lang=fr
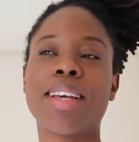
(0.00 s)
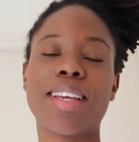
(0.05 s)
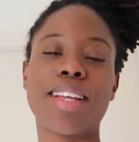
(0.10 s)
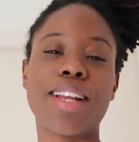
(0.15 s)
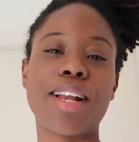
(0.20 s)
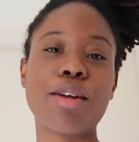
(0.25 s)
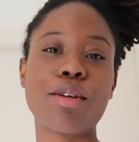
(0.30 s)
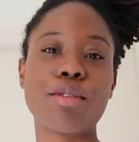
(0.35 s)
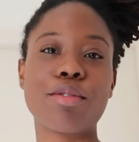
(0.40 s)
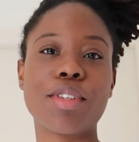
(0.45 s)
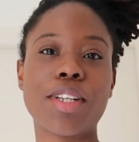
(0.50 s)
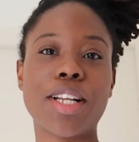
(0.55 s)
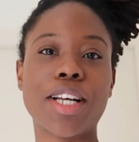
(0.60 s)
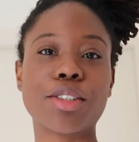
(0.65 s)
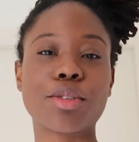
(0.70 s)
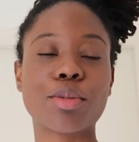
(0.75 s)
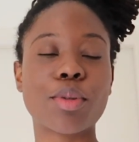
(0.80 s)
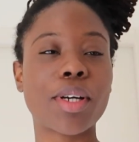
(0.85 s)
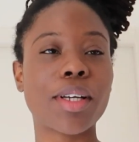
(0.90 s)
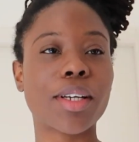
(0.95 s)
Et là, le
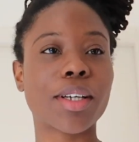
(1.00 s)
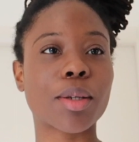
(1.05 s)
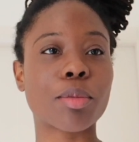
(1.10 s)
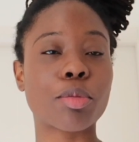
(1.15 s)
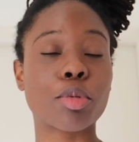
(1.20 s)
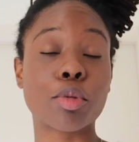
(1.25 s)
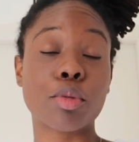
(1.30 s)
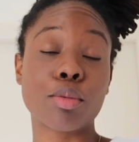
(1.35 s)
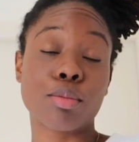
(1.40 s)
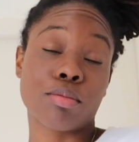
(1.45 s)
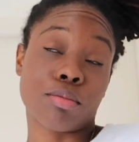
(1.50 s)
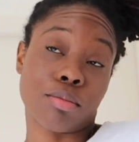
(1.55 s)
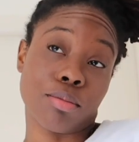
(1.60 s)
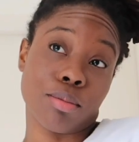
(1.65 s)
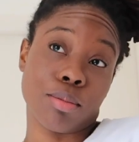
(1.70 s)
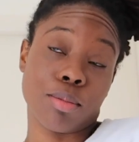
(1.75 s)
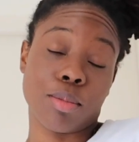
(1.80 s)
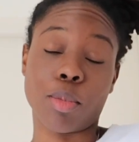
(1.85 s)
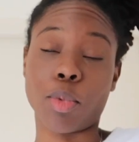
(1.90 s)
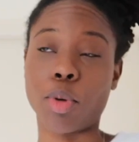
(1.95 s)
villageois il répond
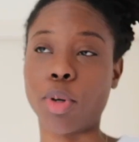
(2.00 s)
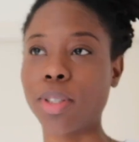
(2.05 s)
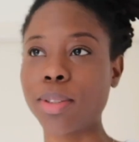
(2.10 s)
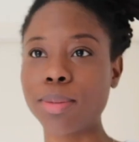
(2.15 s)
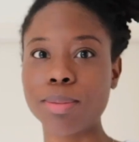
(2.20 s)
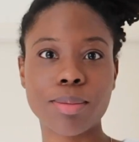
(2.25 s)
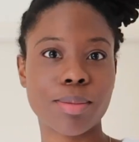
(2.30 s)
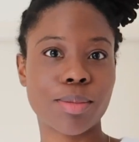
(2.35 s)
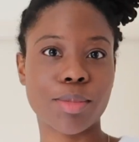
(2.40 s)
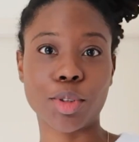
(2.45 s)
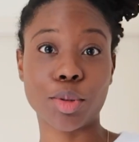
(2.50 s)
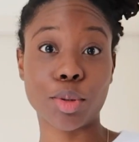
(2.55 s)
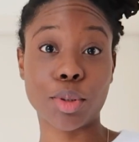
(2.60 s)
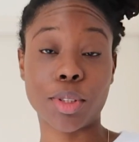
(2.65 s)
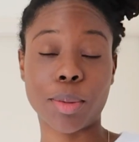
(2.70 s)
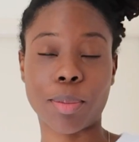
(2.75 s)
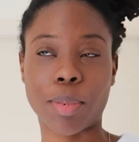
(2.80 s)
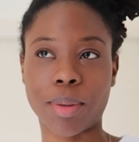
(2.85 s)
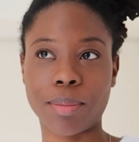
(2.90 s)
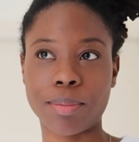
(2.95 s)
Moi, je
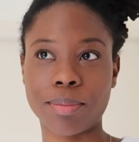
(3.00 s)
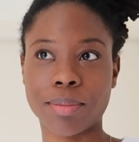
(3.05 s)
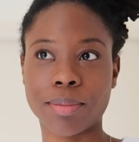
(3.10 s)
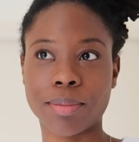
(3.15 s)
sais pas.